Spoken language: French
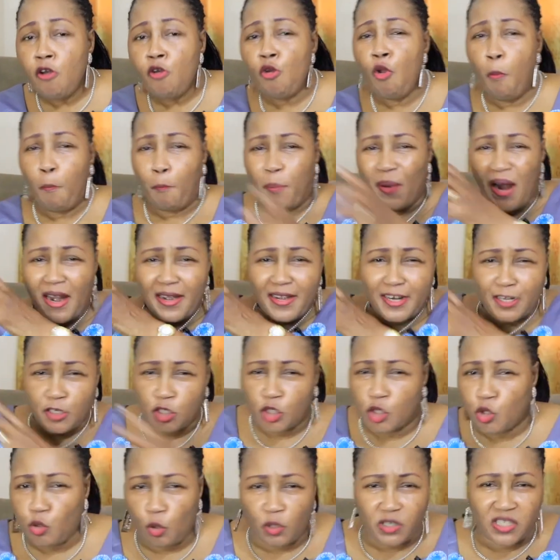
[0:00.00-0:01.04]
le plan des
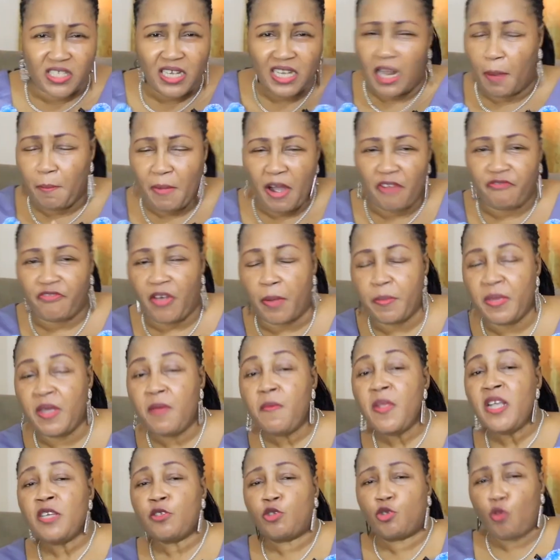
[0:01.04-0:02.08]
sorciers dans ma famille
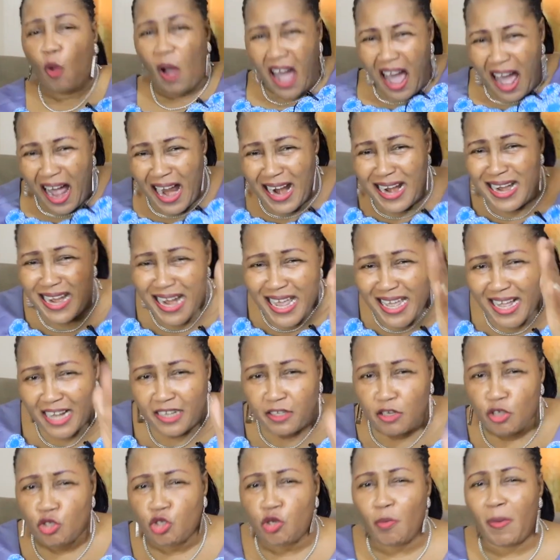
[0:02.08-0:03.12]
sont
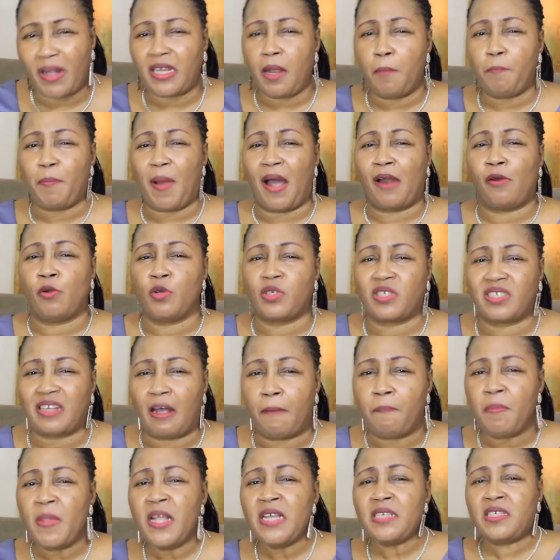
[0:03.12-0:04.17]
anéantis ce matin par le sang.